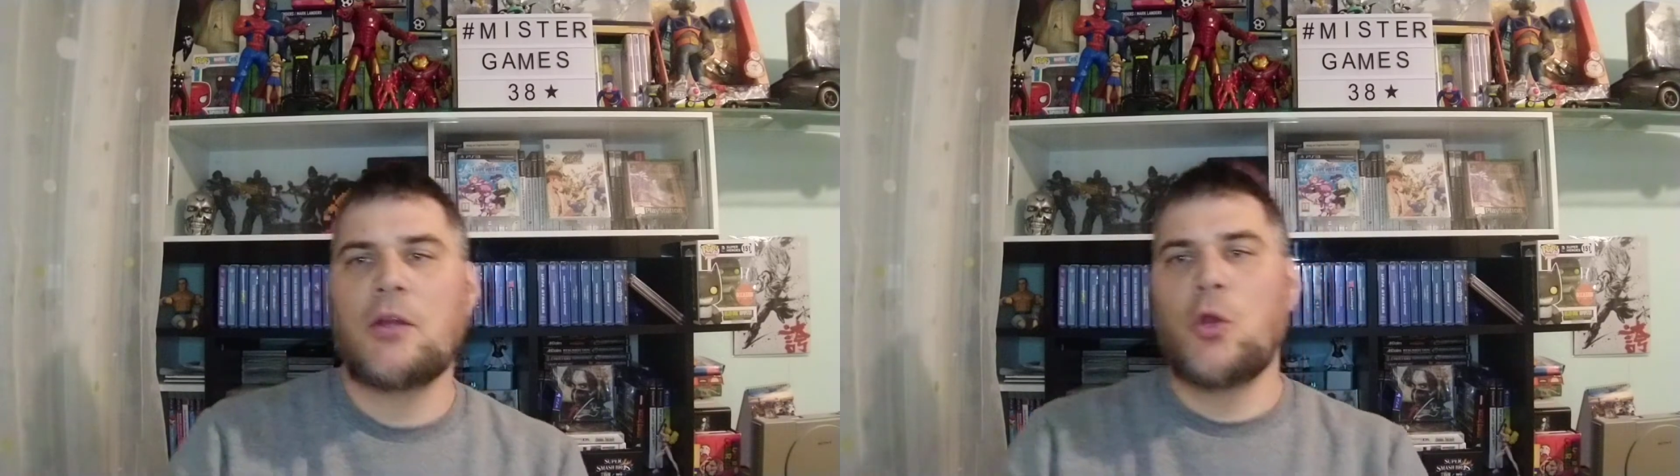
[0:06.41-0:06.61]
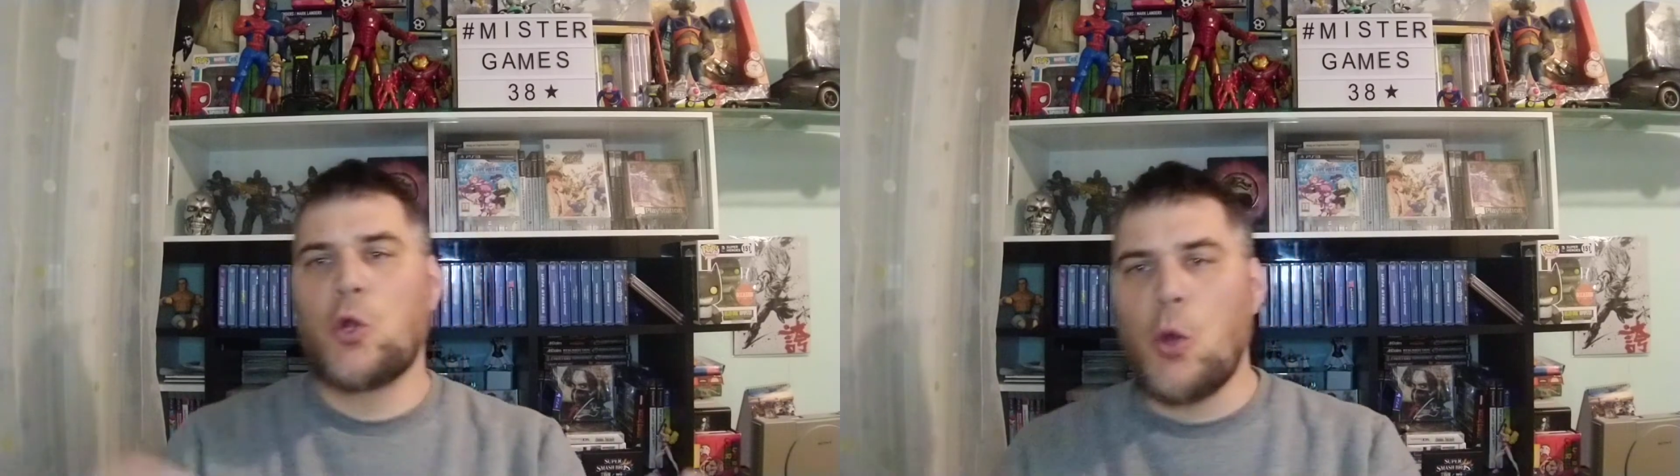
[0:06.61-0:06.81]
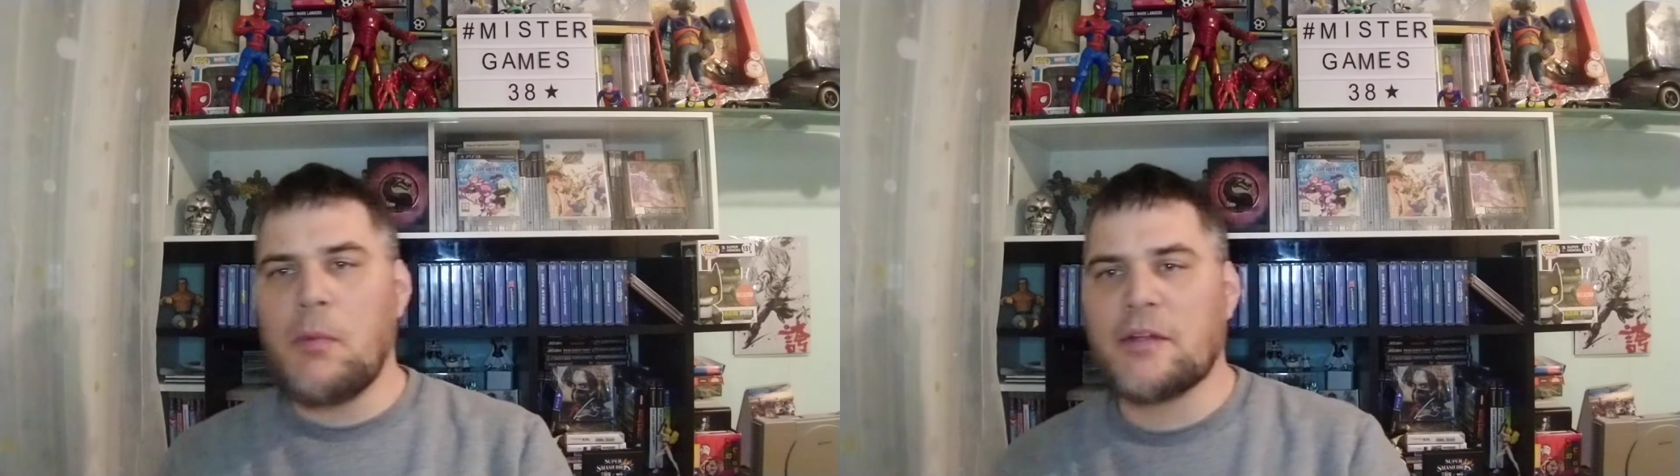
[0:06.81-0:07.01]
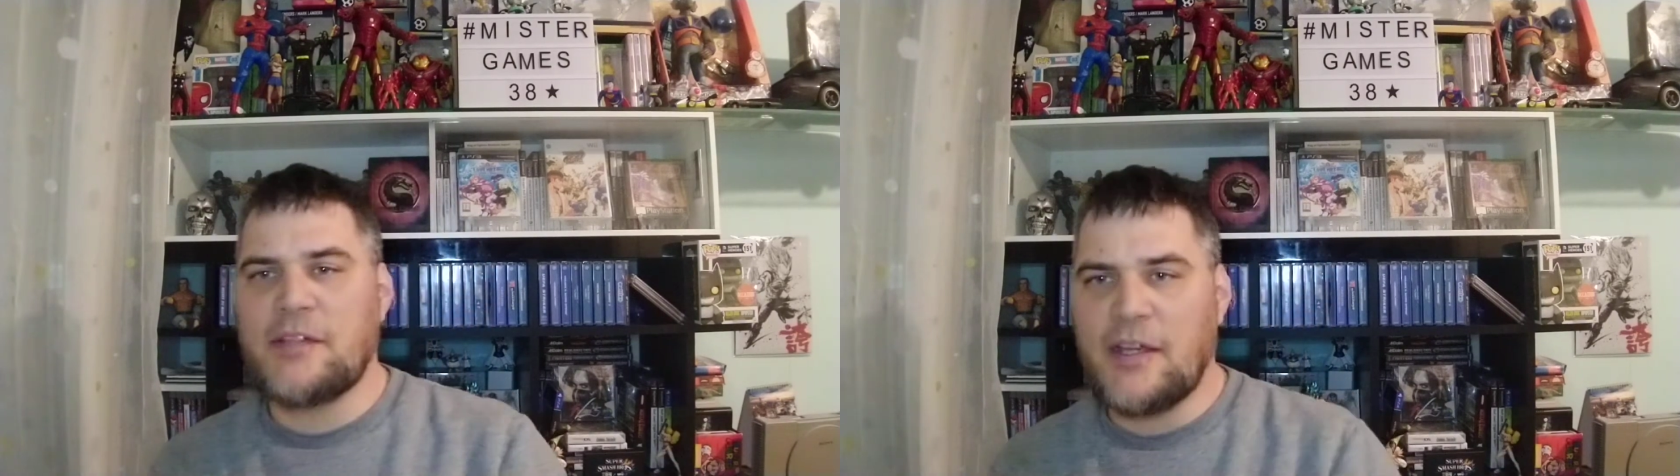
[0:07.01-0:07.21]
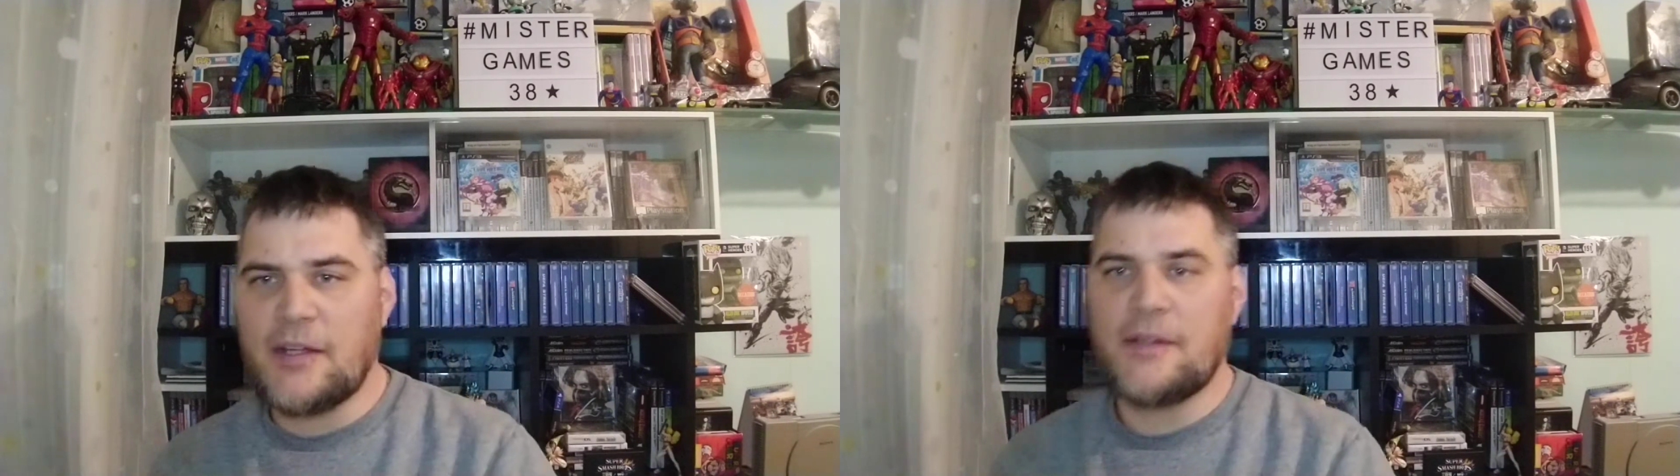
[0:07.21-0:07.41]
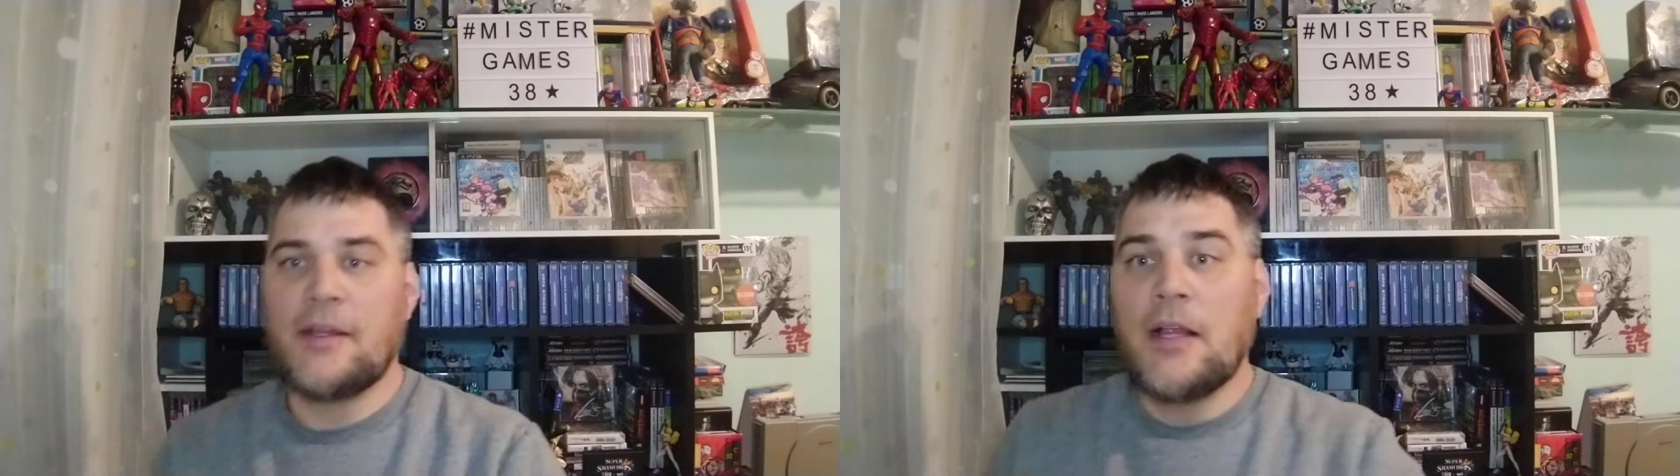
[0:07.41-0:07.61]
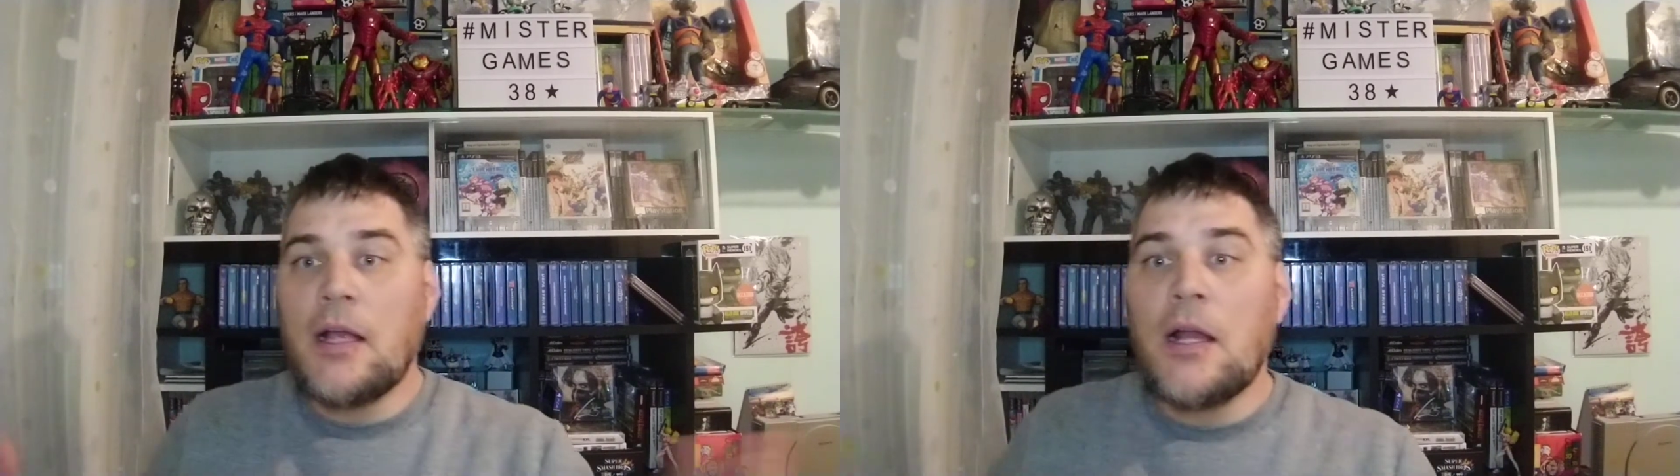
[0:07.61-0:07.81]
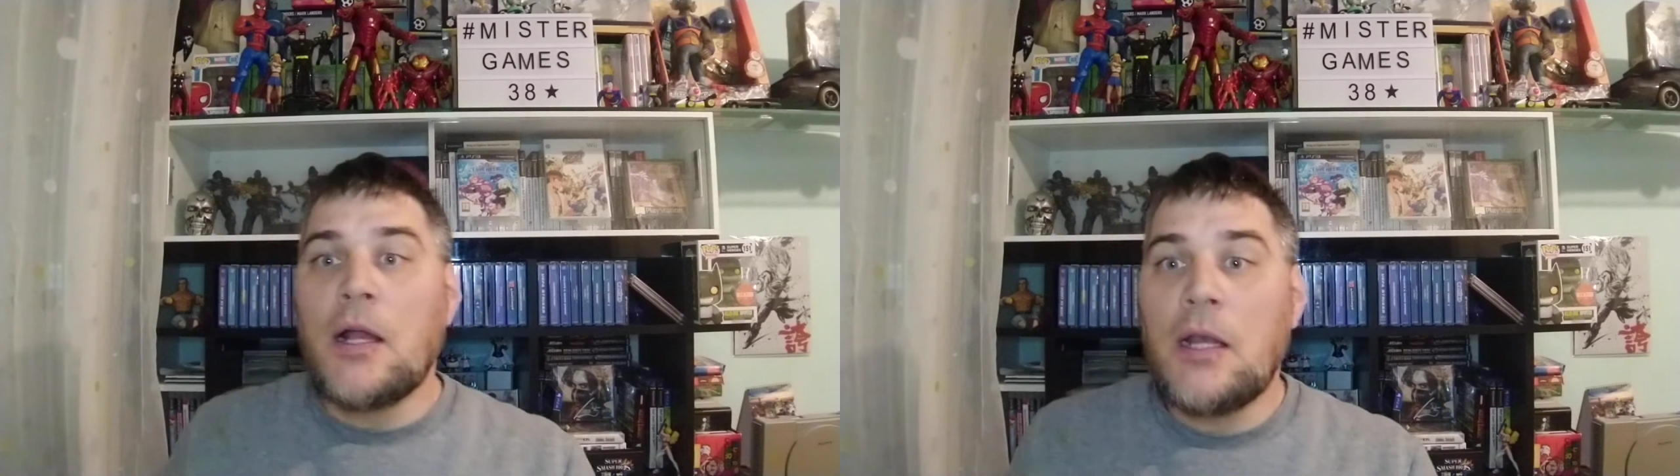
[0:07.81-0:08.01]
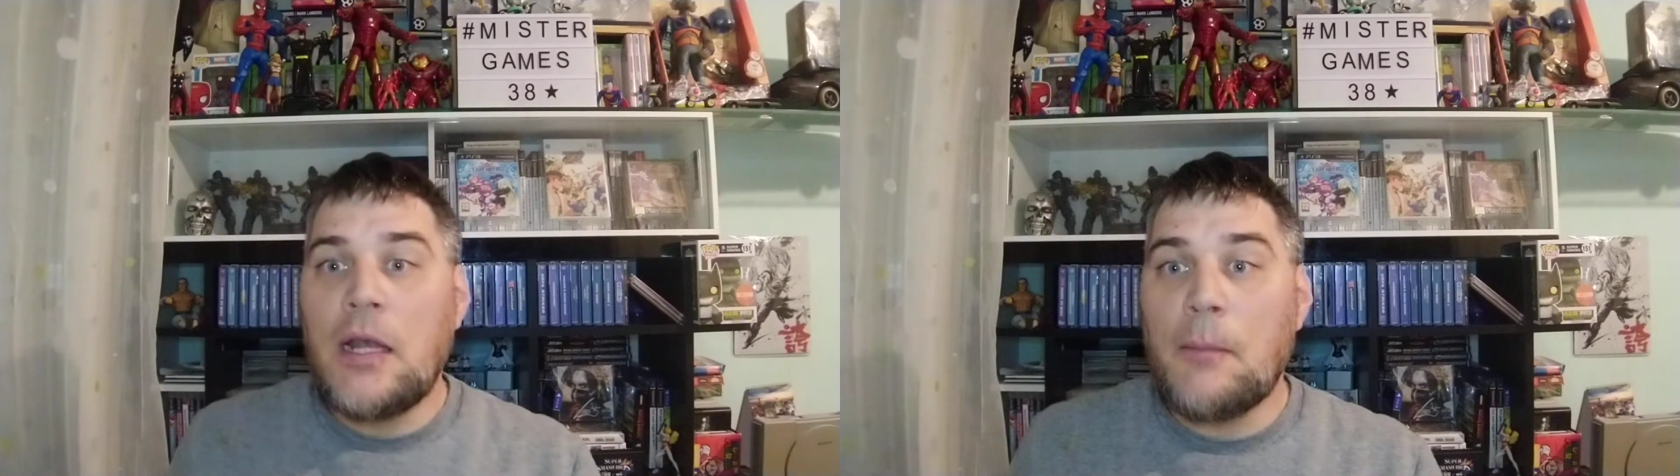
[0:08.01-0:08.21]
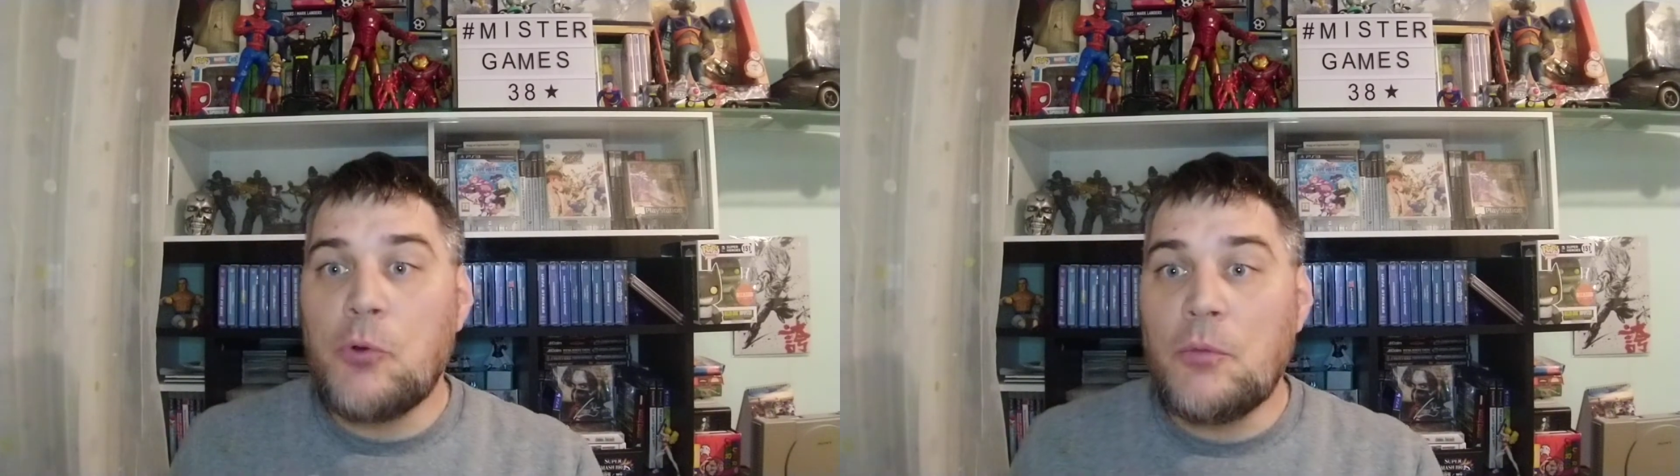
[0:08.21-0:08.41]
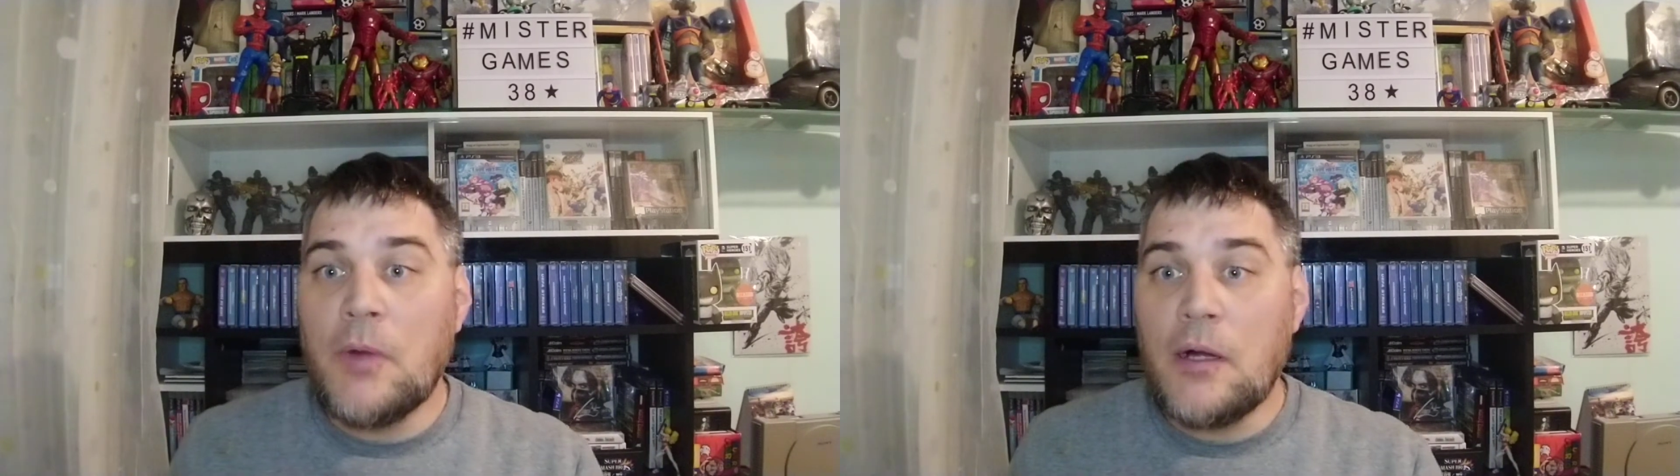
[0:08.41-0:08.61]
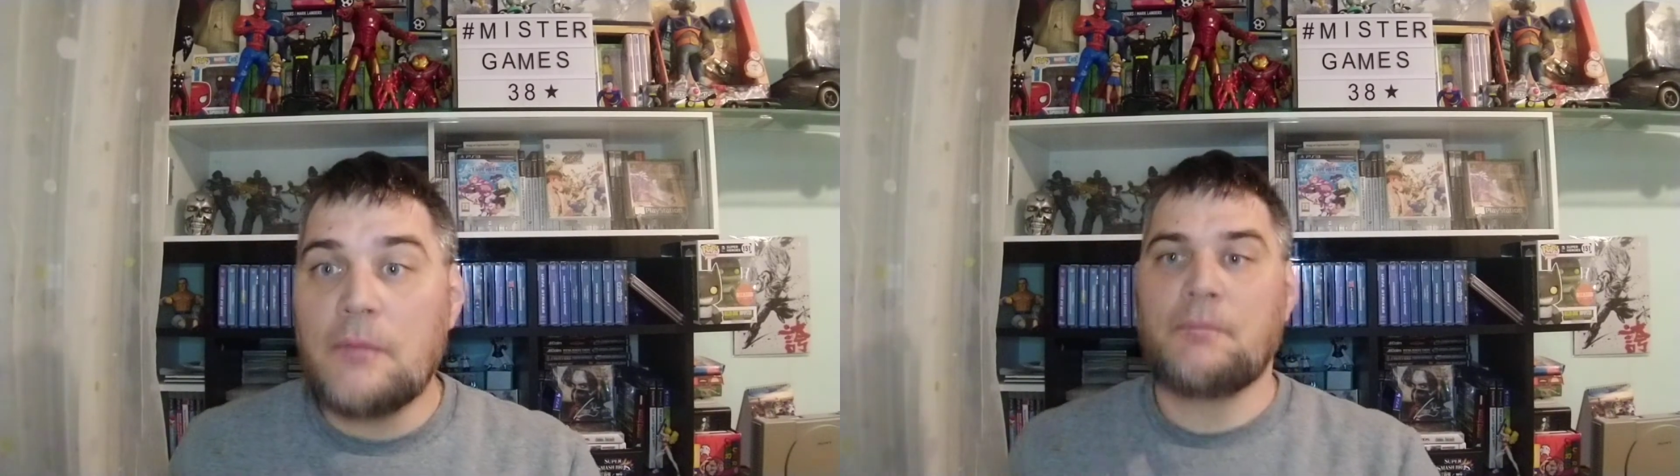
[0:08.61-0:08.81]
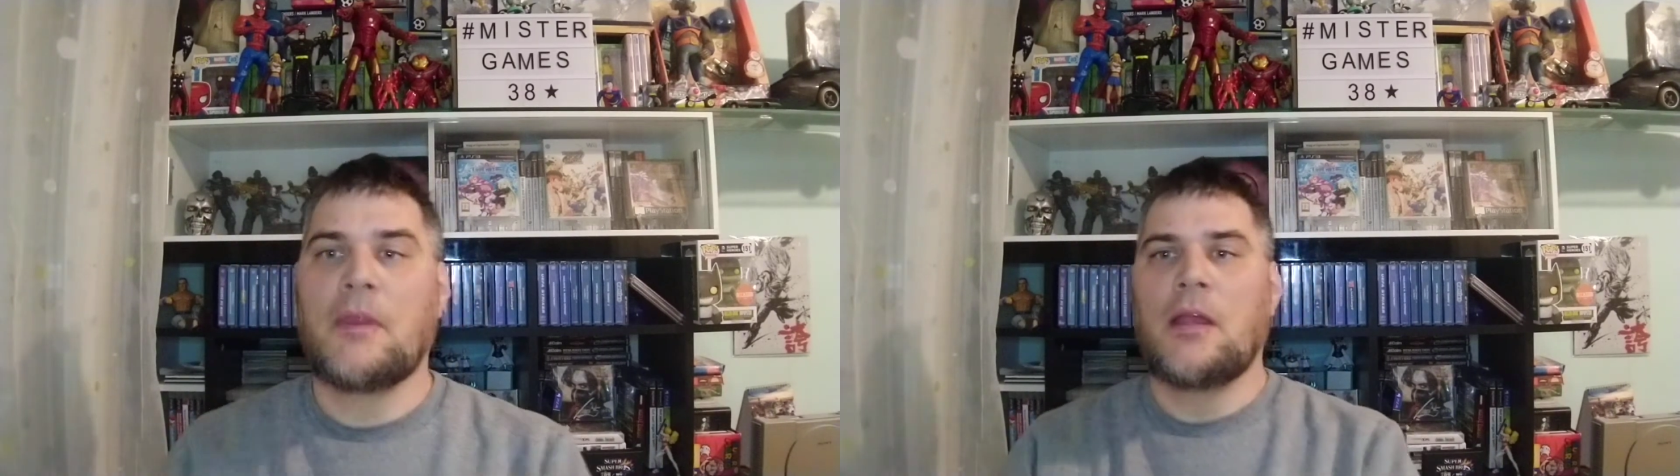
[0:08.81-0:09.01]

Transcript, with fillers: le commentaire, l'abonnement.